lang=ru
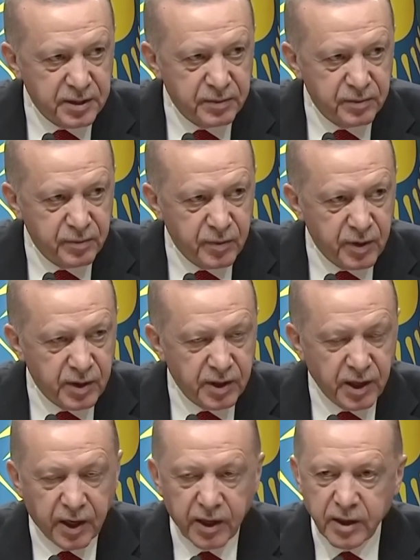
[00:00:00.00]
Хочу
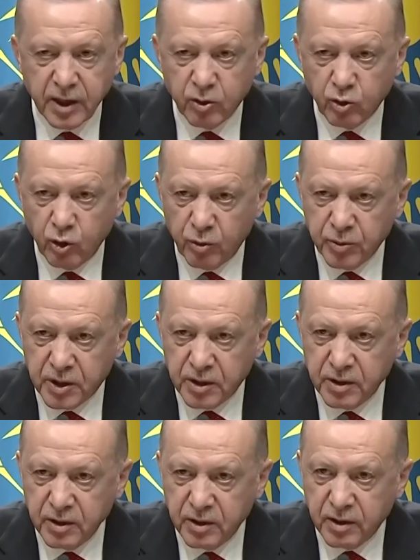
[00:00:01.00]
подчеркнуть, что мы готовы
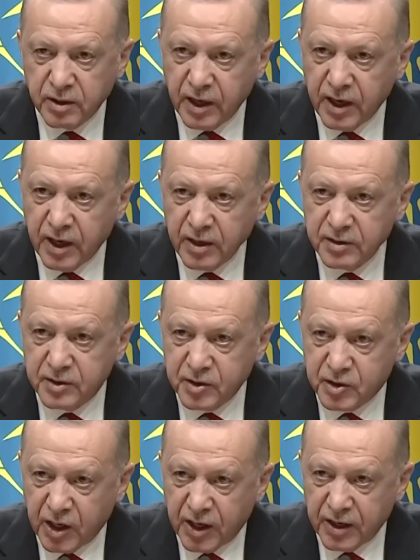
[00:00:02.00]
сделать все
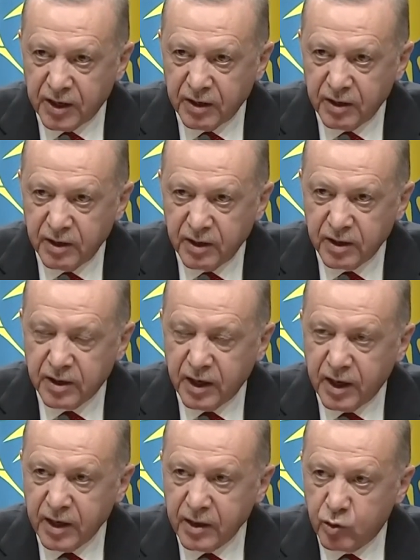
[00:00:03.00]
возможное для обеспечения
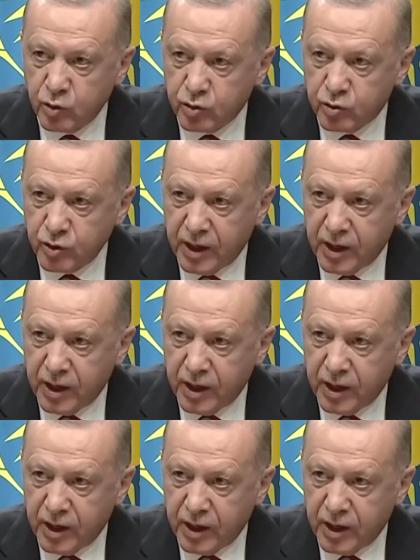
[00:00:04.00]
стабильности,